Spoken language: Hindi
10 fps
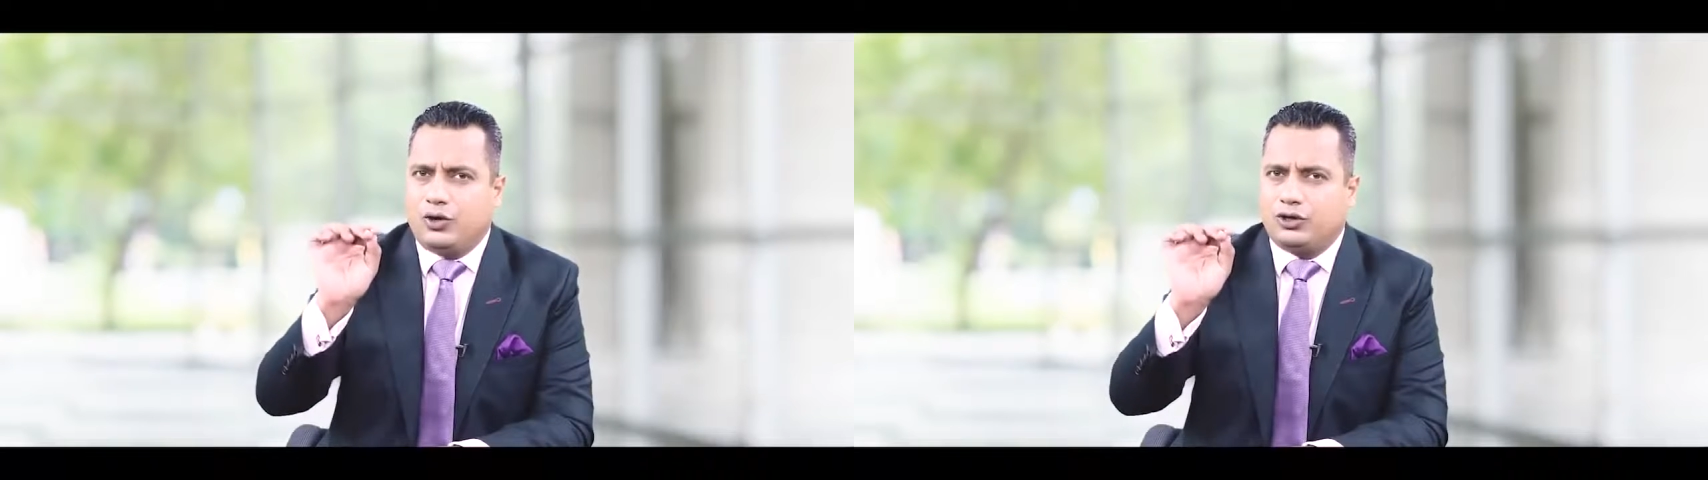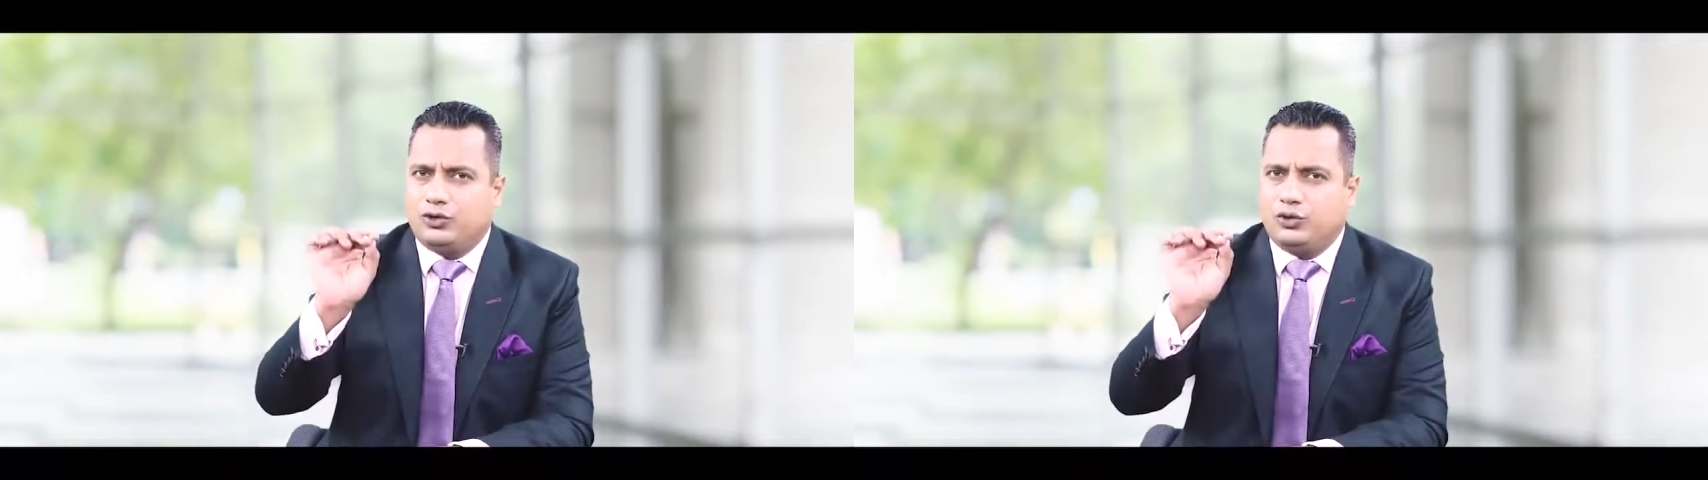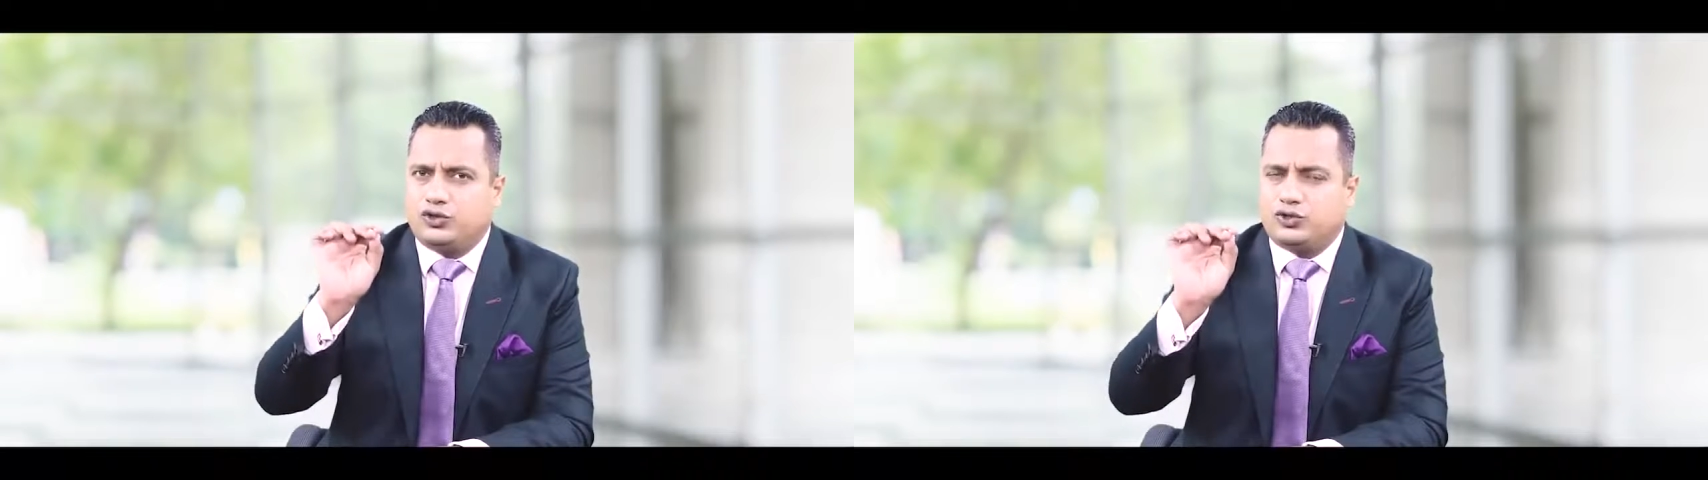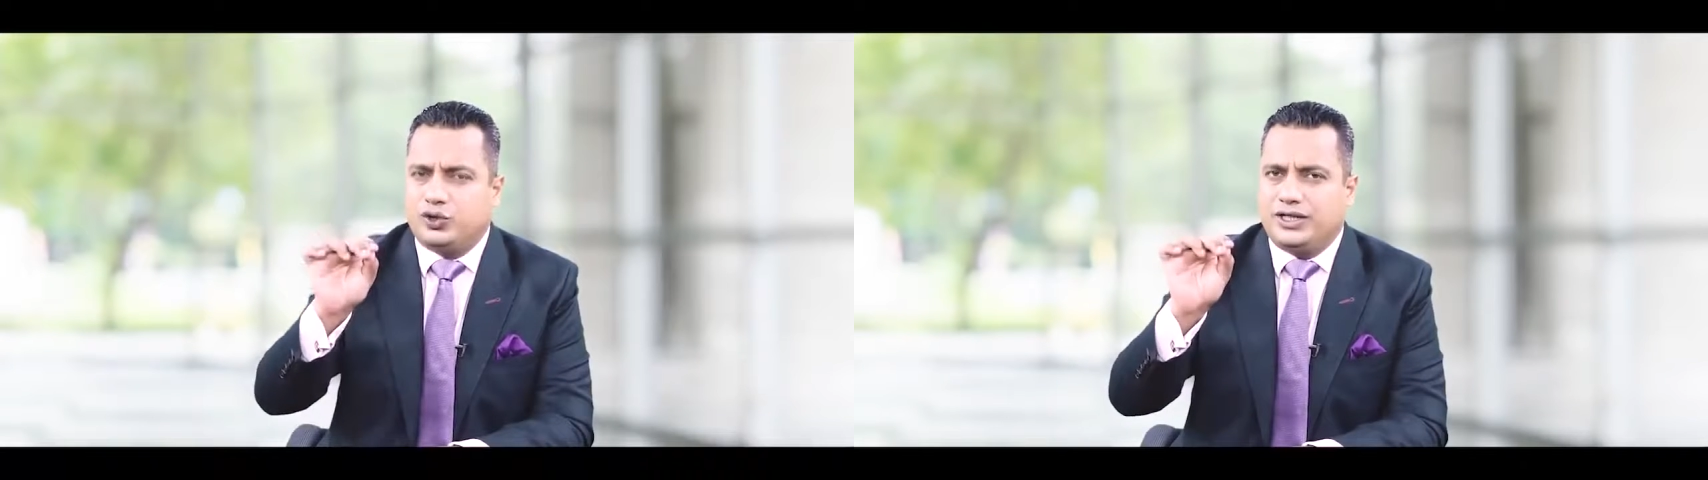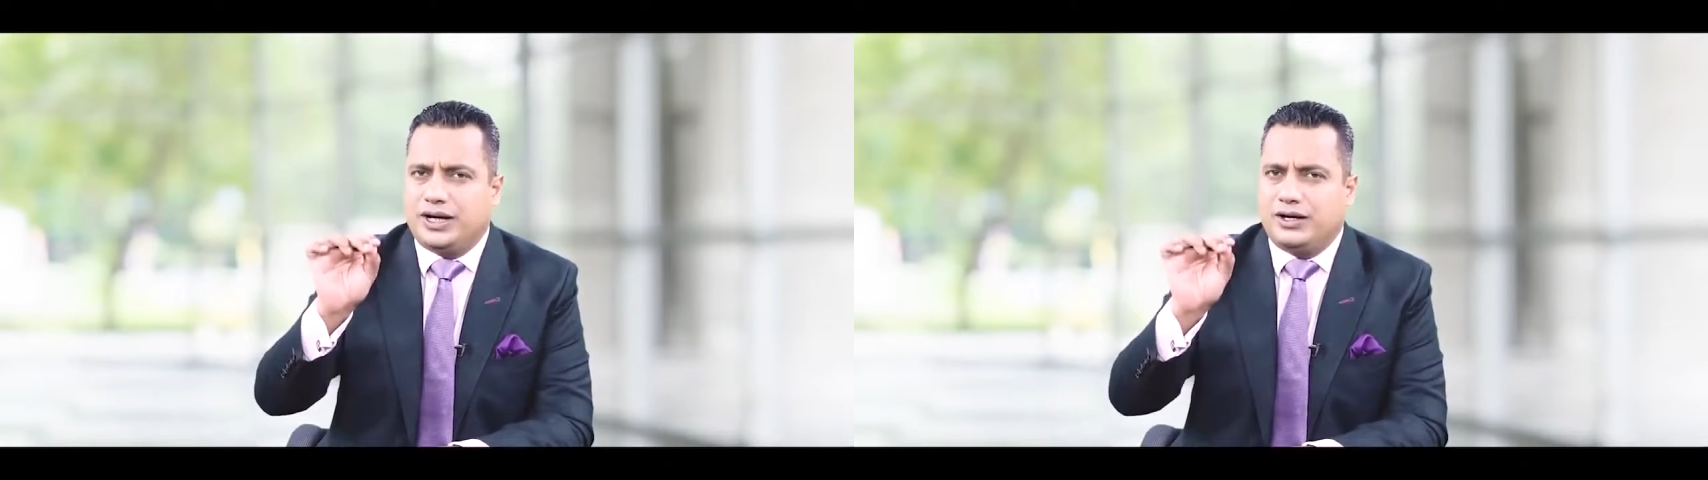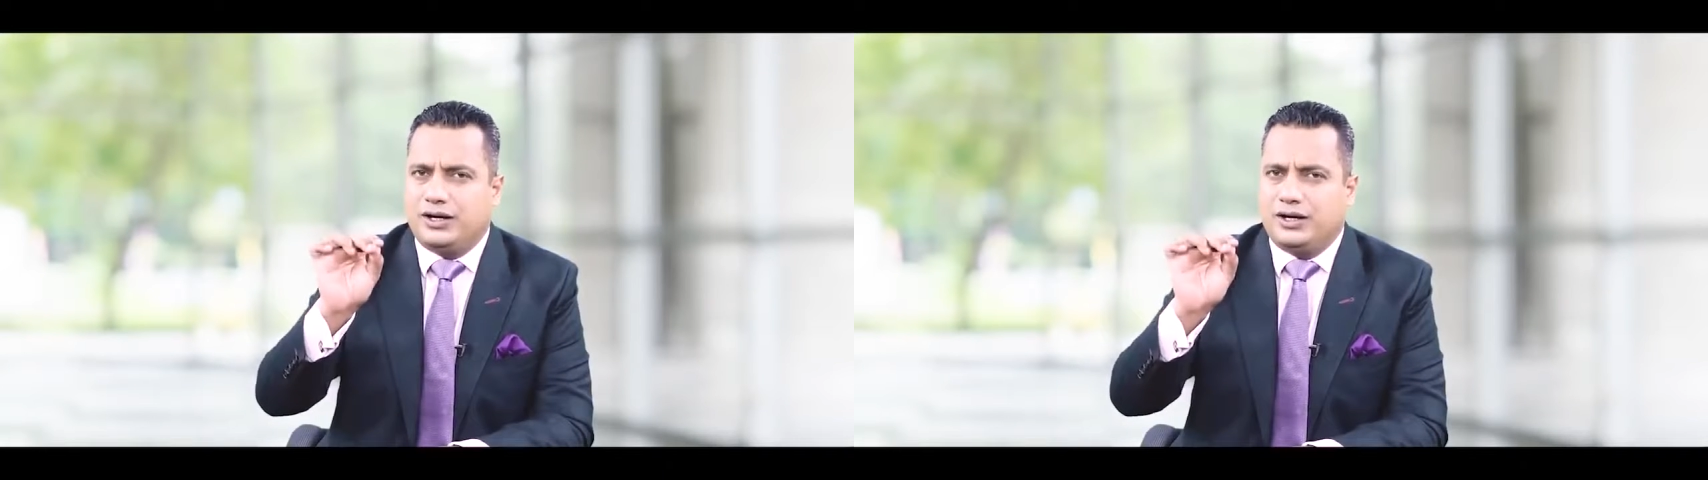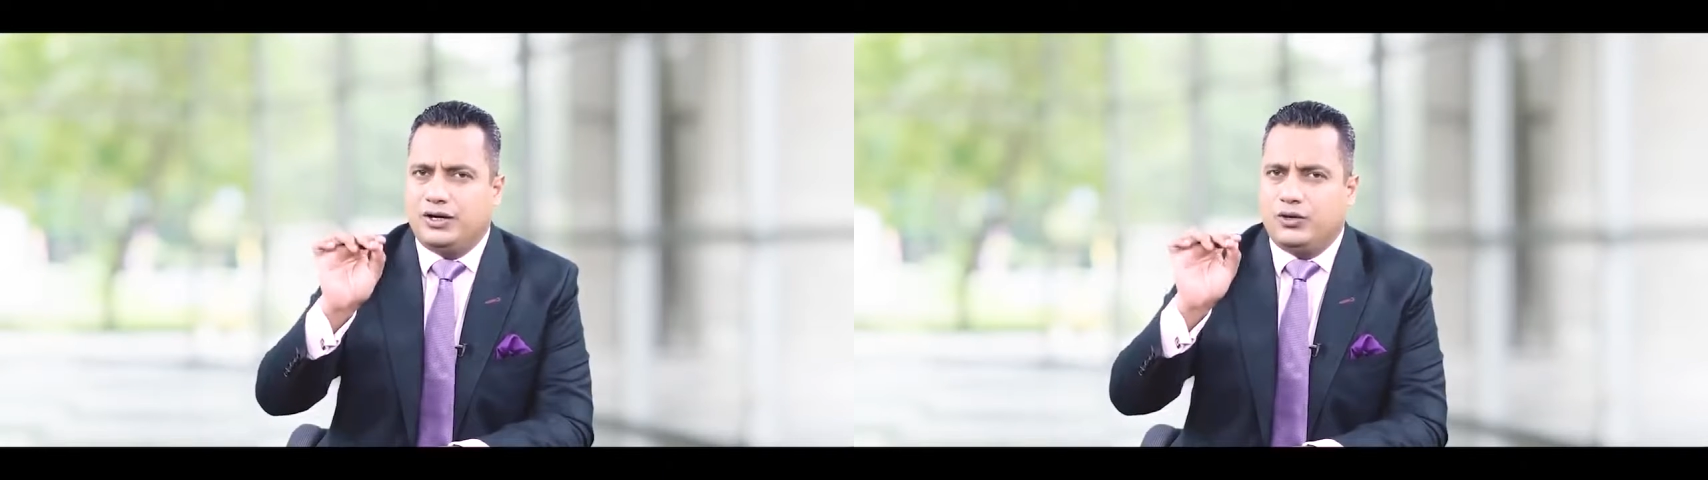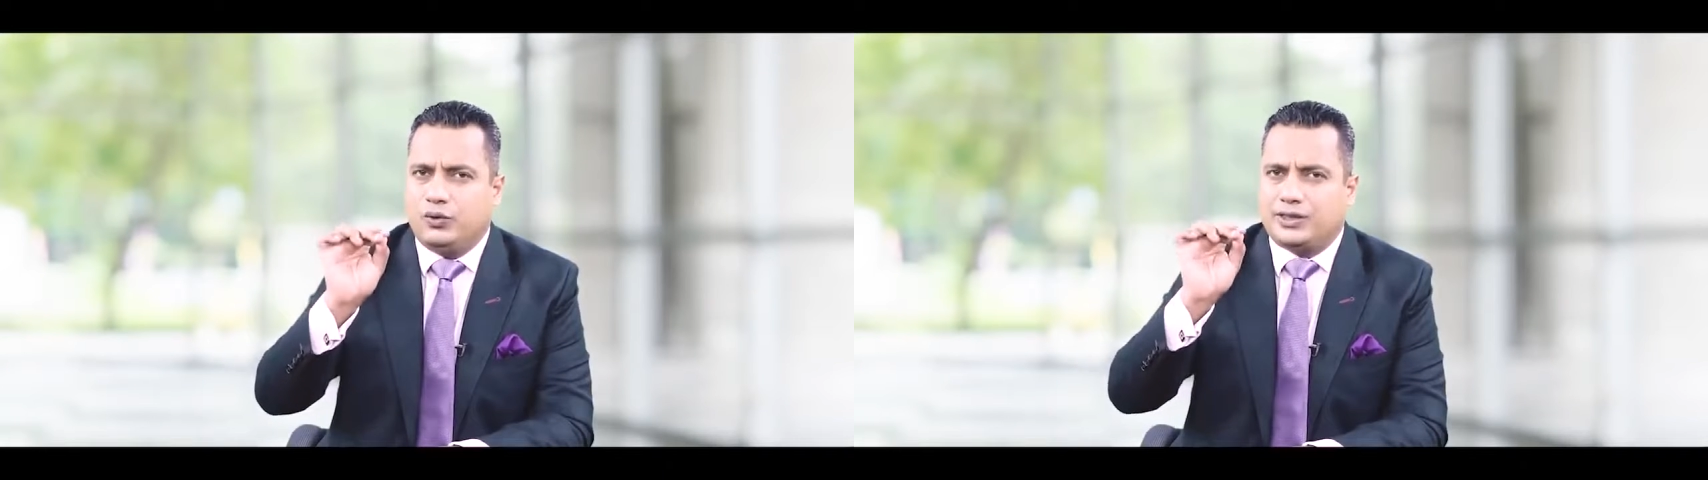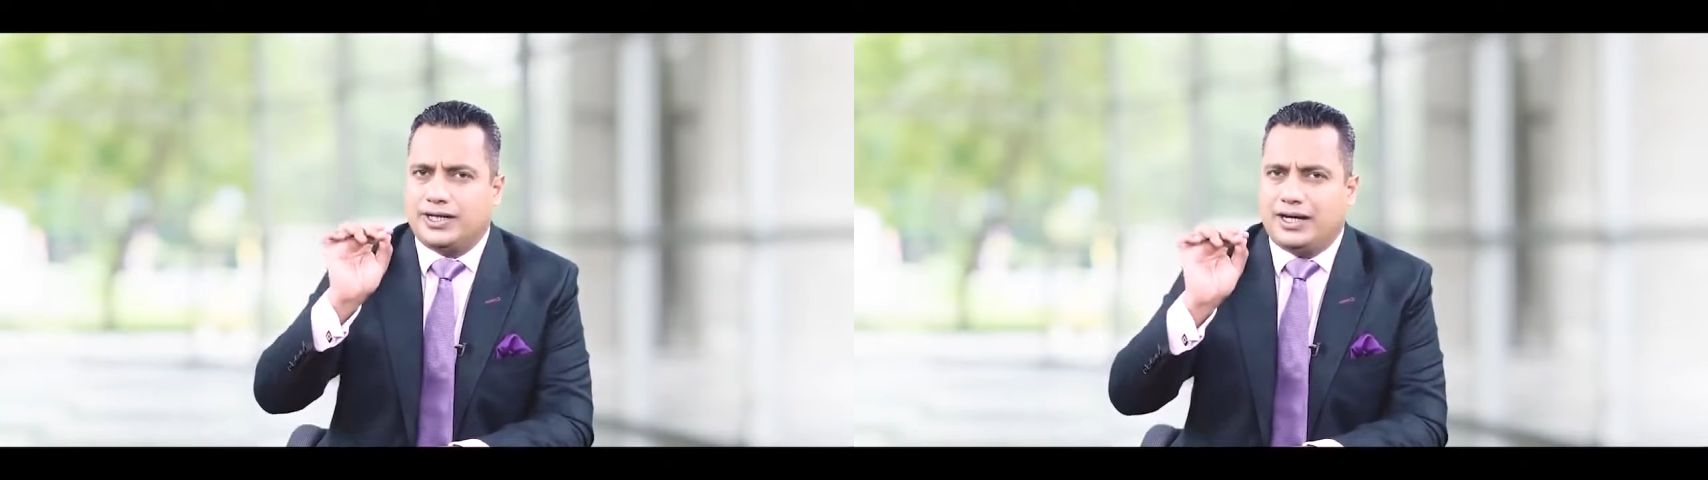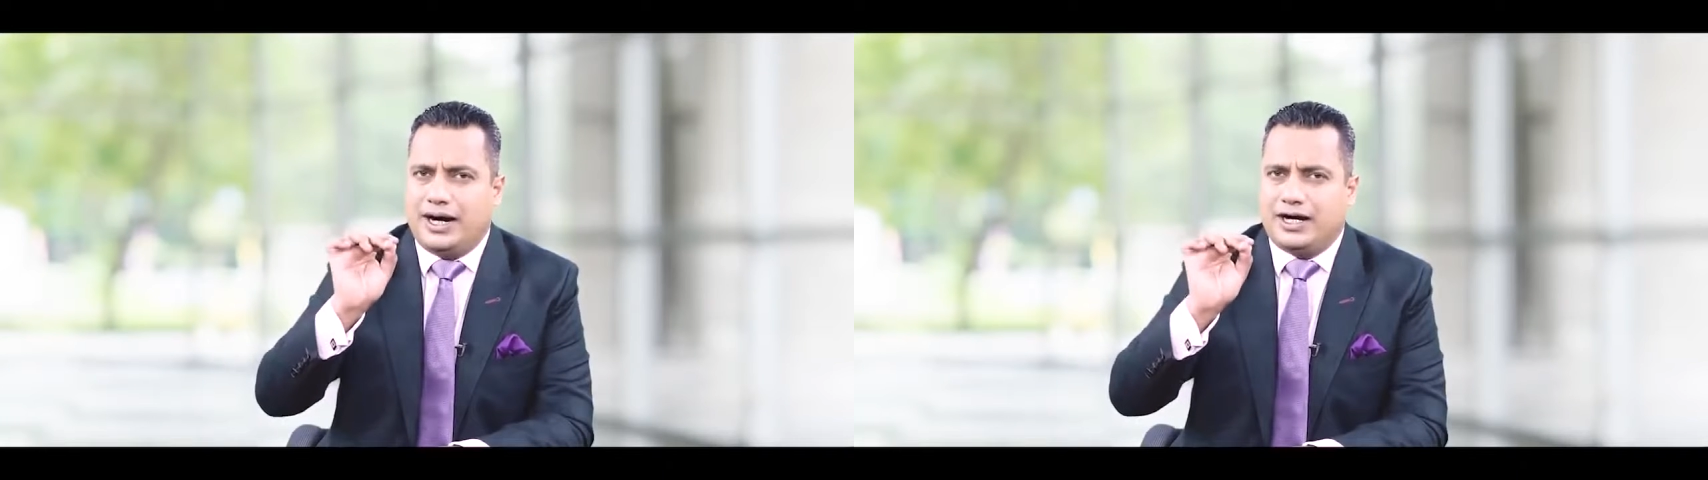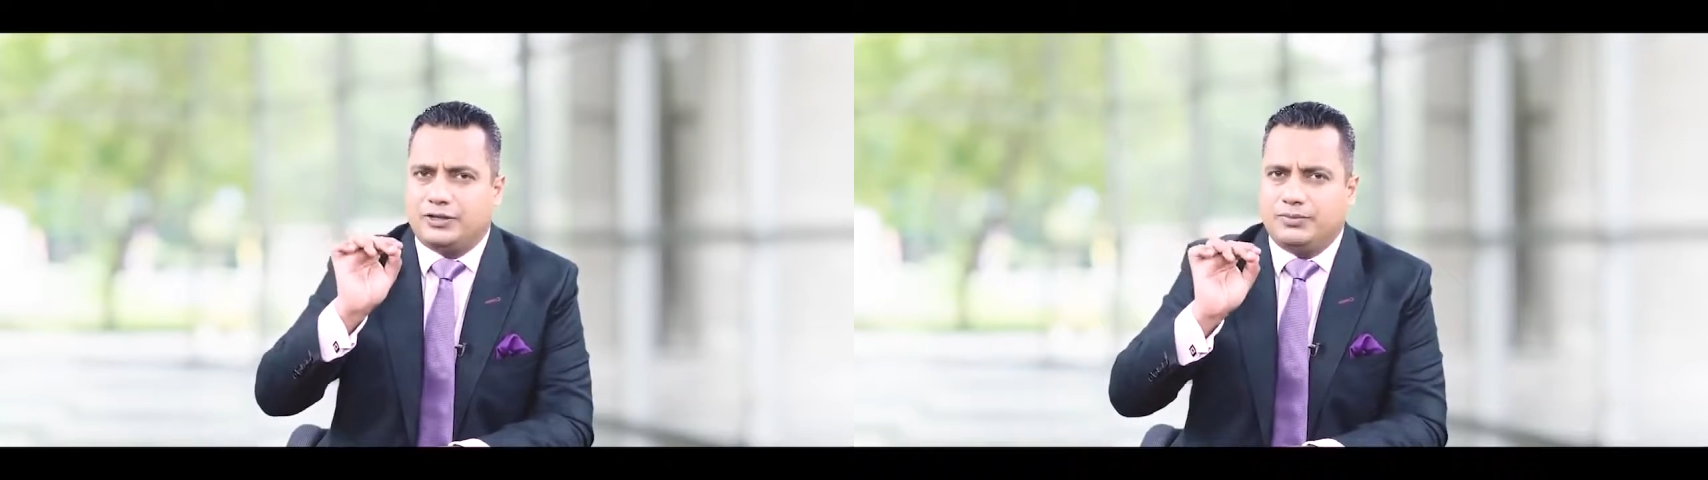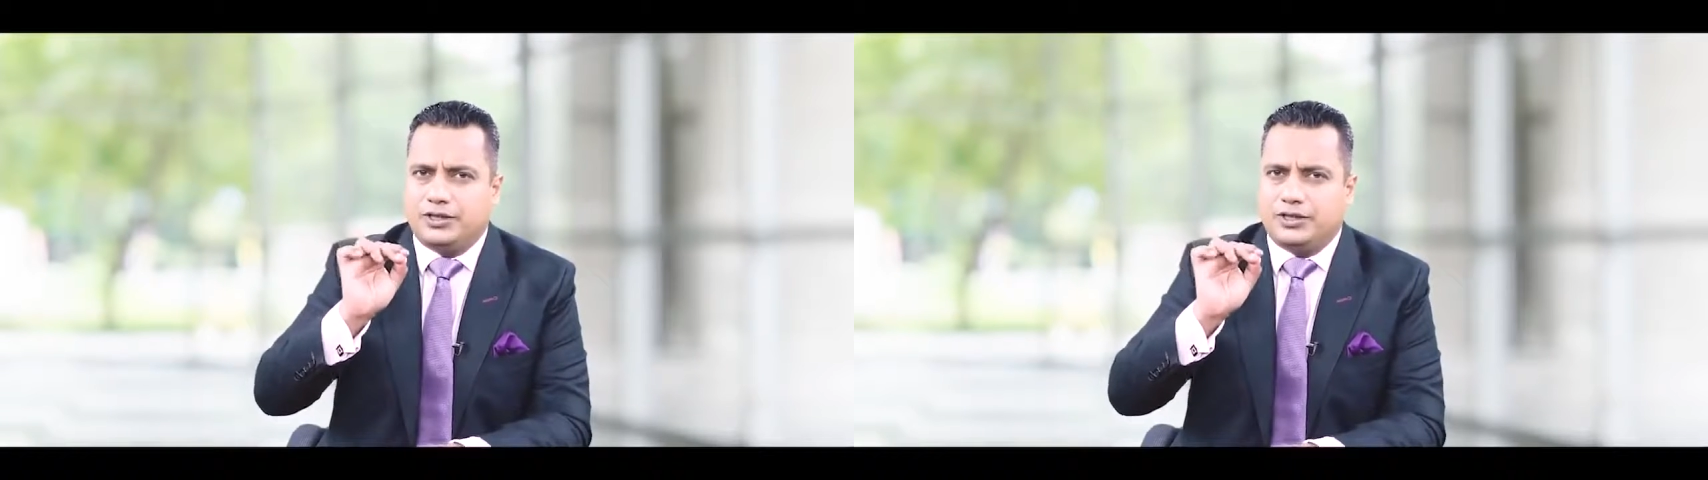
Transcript: और दो सुइयाँ उसके हाथ